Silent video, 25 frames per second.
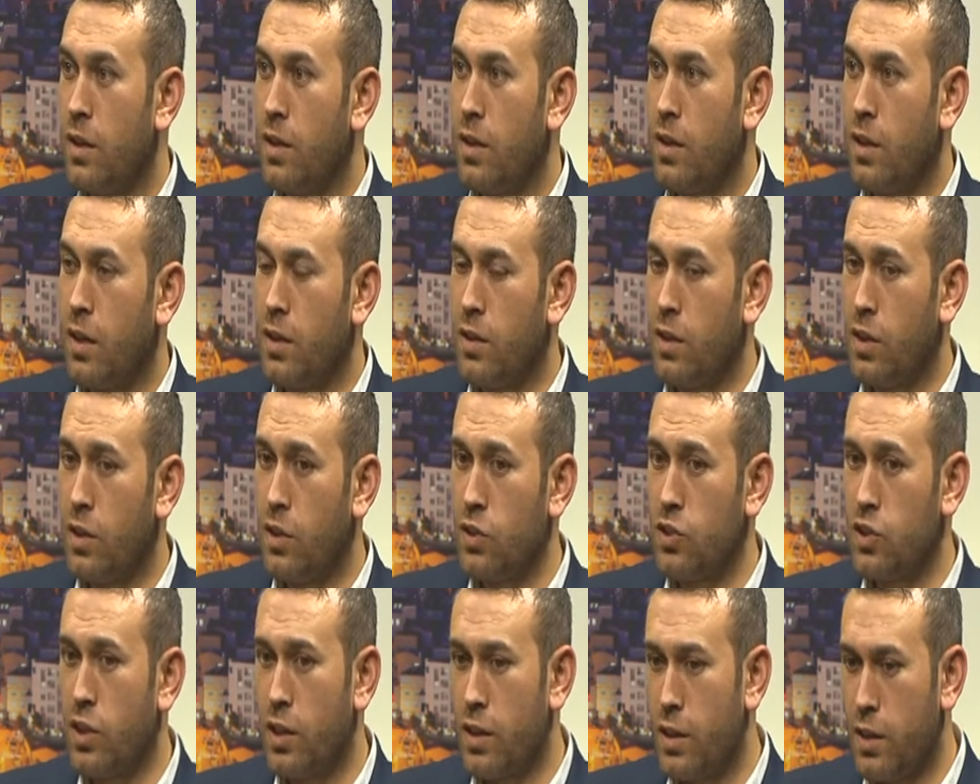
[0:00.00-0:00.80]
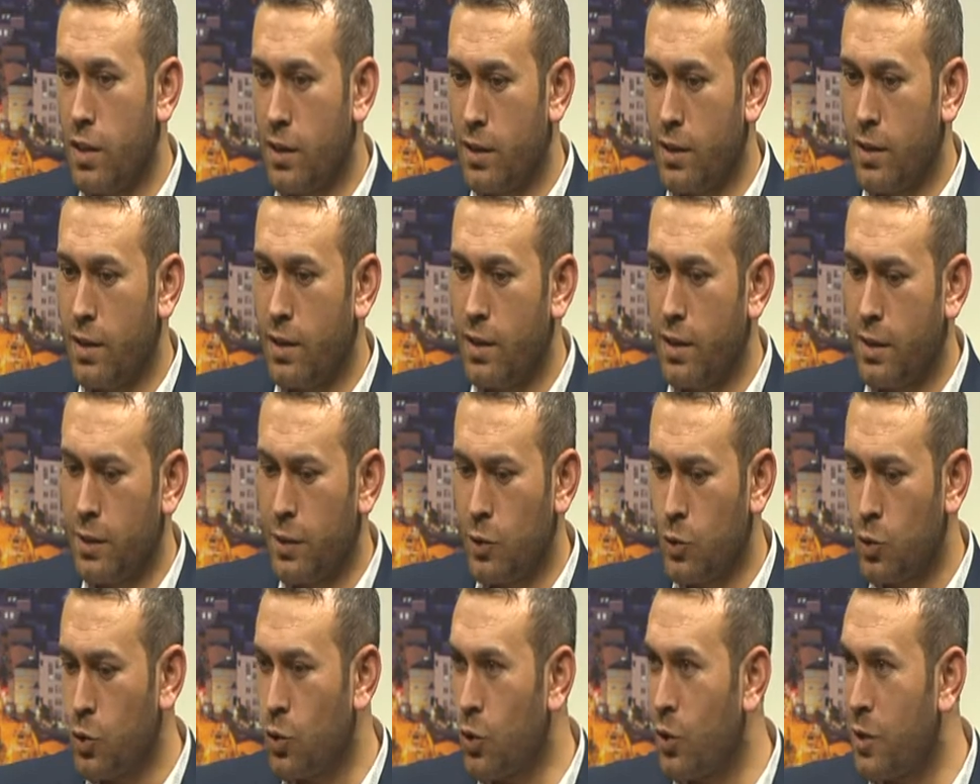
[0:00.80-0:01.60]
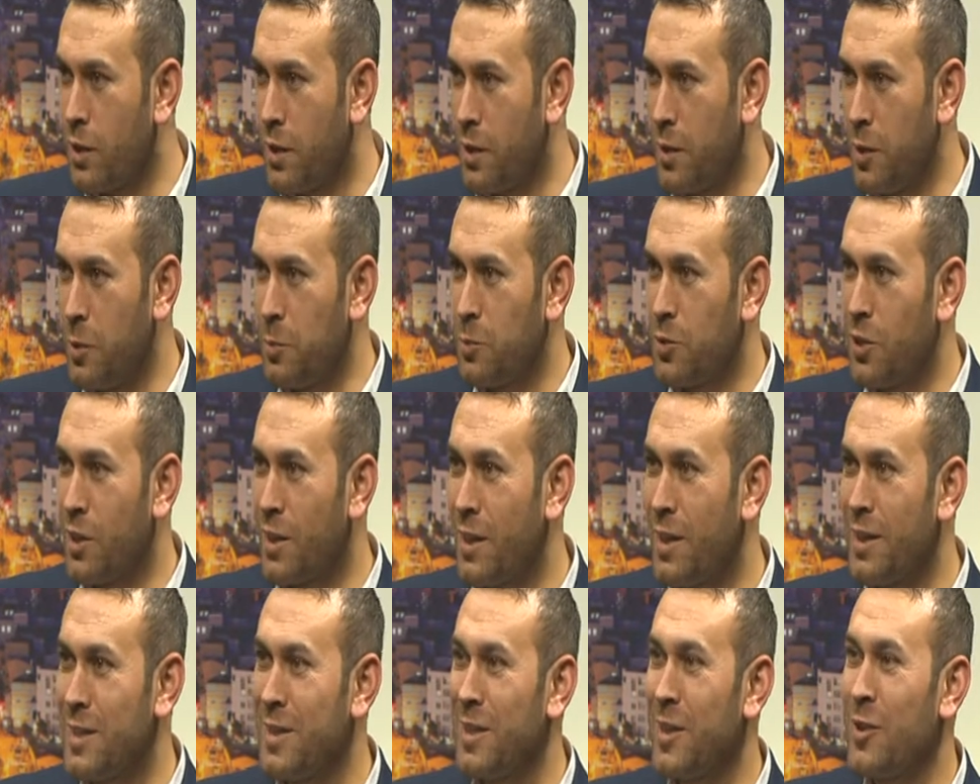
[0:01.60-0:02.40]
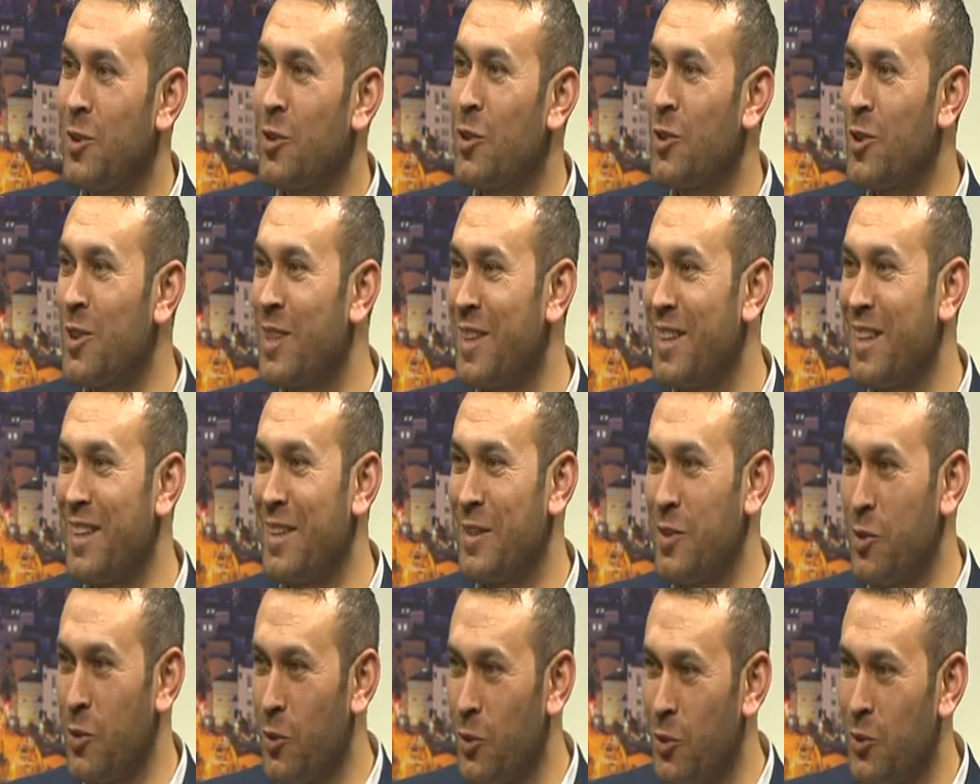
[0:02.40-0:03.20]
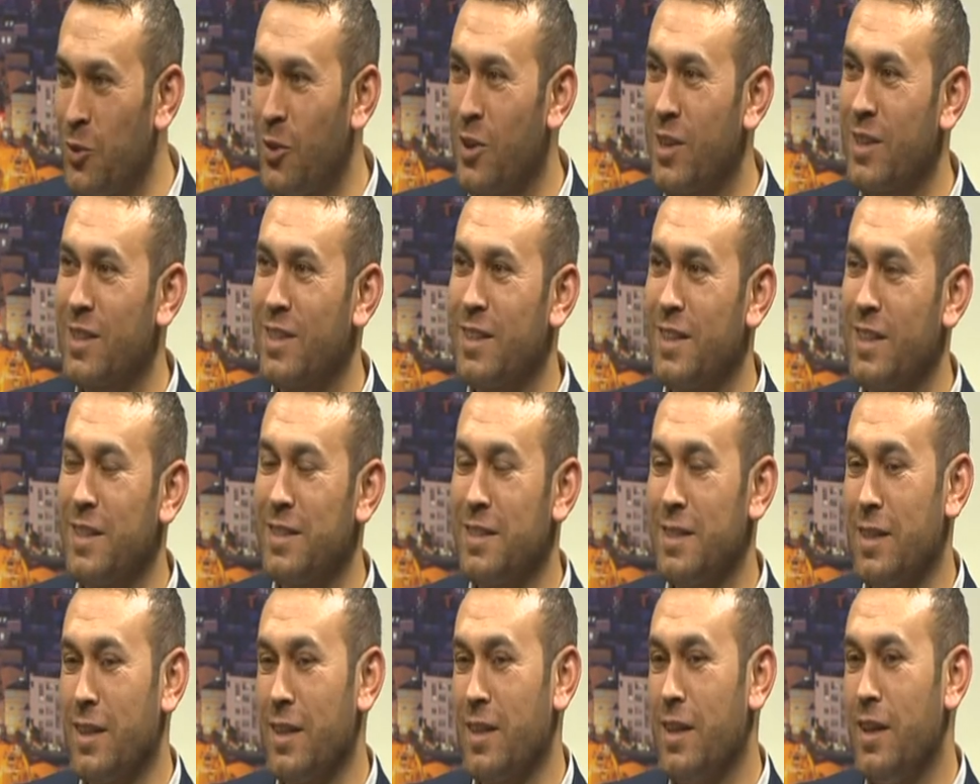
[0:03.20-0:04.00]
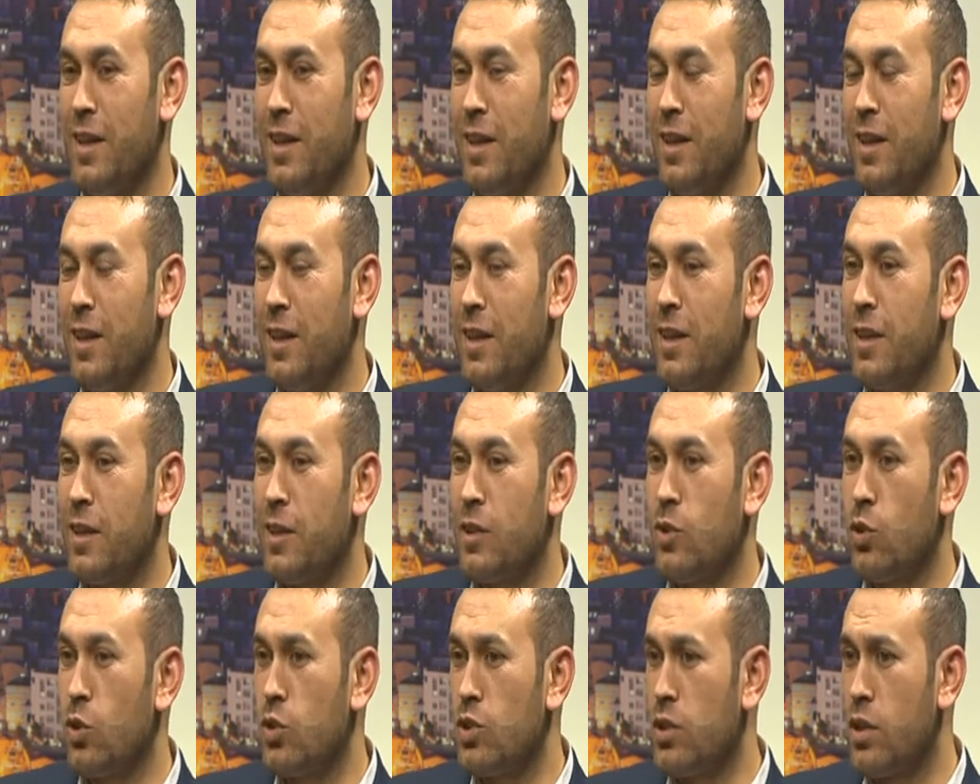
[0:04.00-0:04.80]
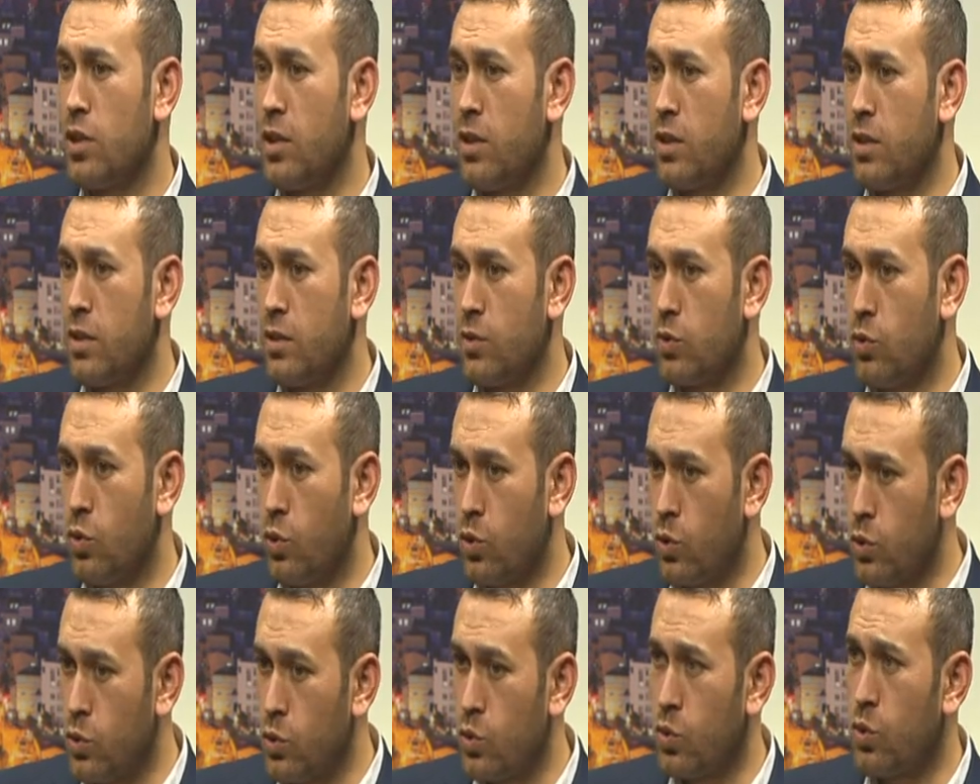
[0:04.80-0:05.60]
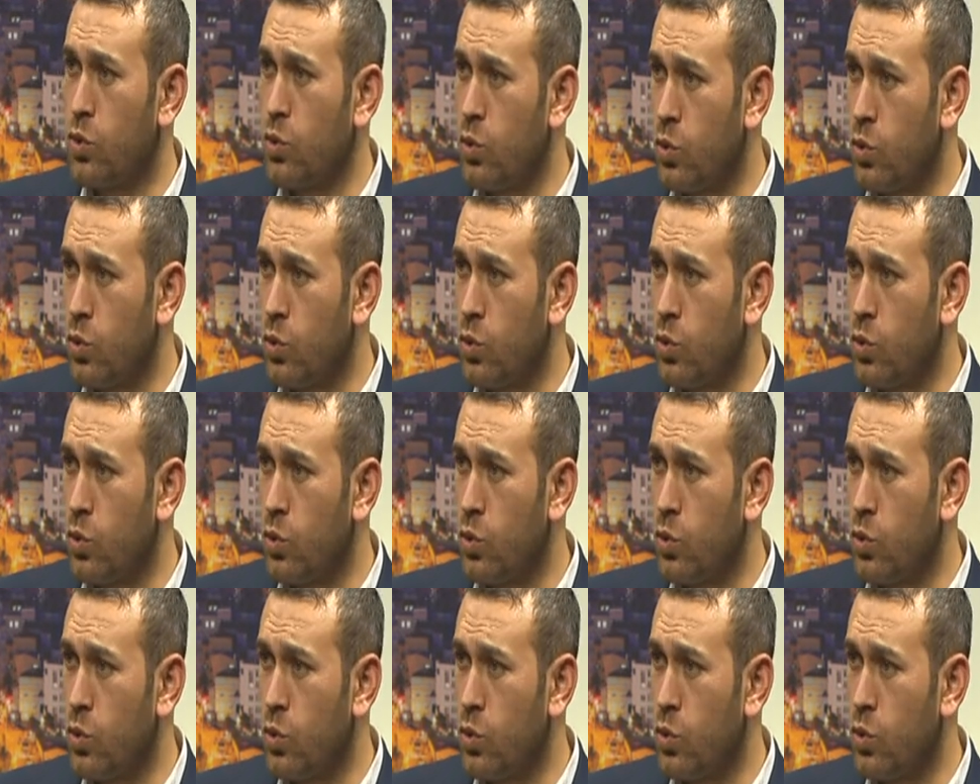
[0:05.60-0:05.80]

Yani ancak kandillerde çocuklar ip çekerse yolda evet. onu hatırlasa yoksa doğru düzgün